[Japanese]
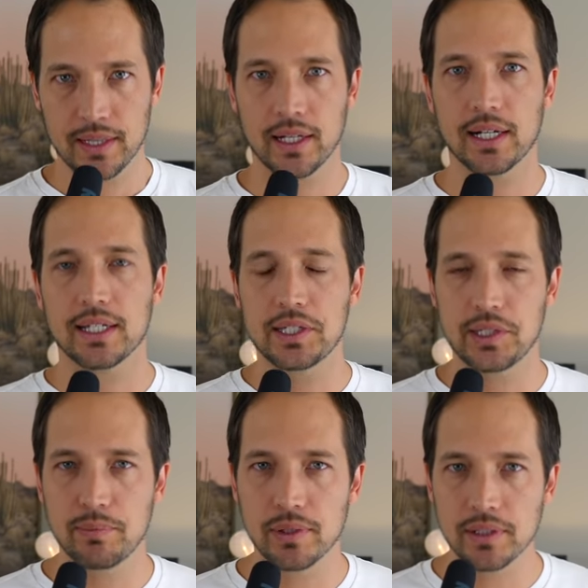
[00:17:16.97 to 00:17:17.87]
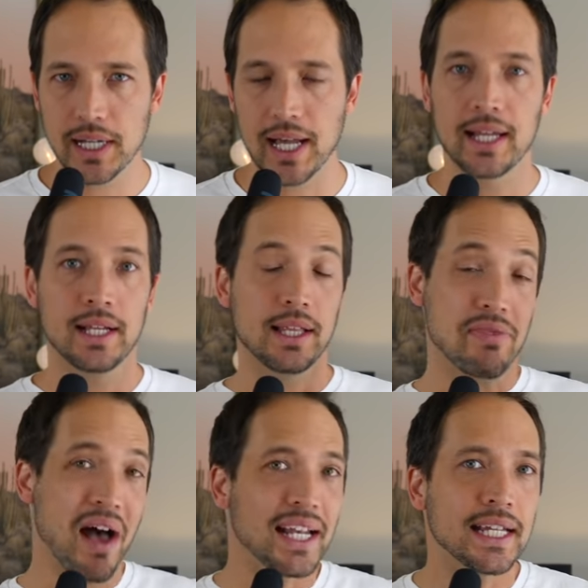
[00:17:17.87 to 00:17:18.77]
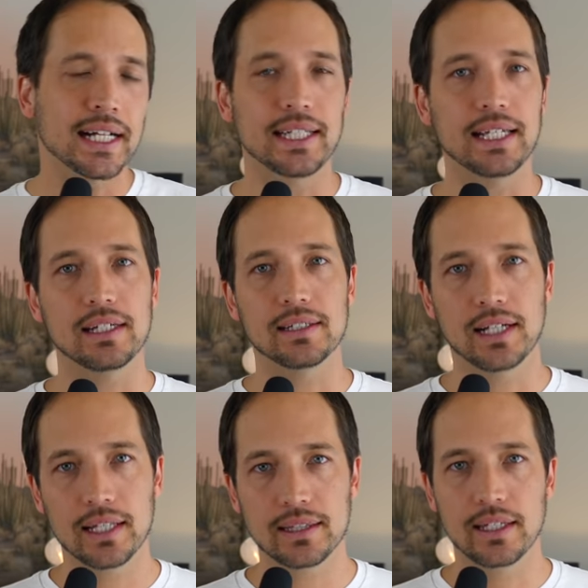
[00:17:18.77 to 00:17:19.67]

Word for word: だから自分が何ができるかっ